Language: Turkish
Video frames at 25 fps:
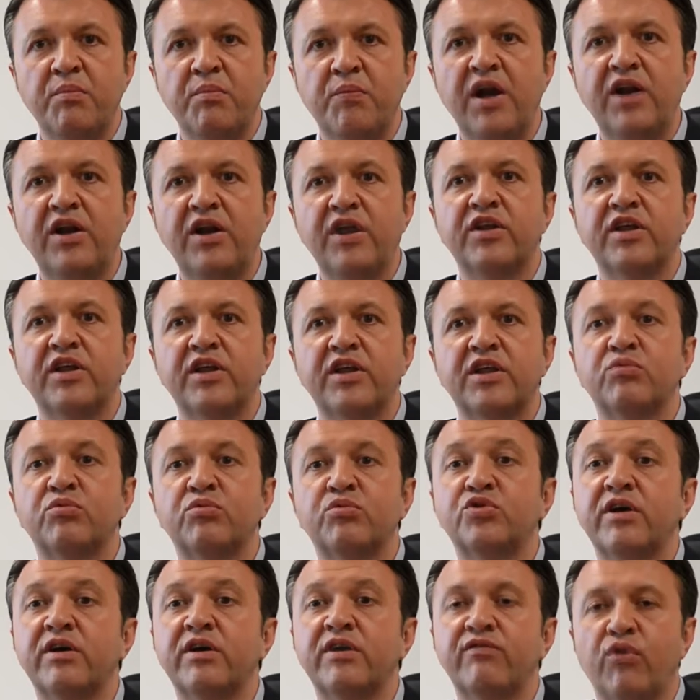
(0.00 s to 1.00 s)
Berlin'deki
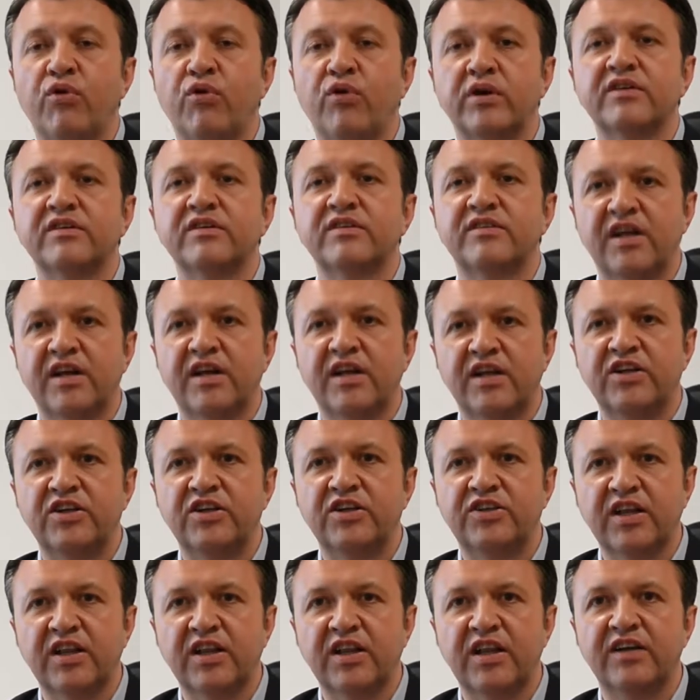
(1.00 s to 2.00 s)
müderi fuarda
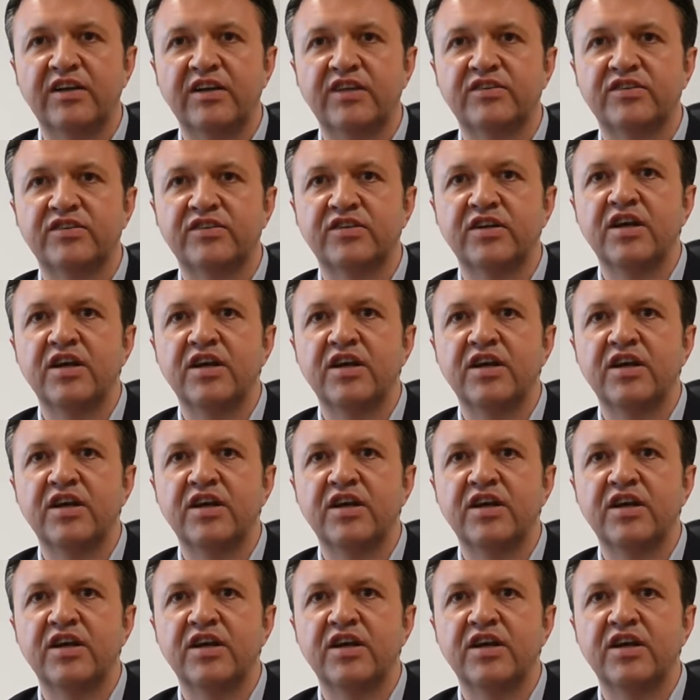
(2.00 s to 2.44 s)
sergileyeceklerdir.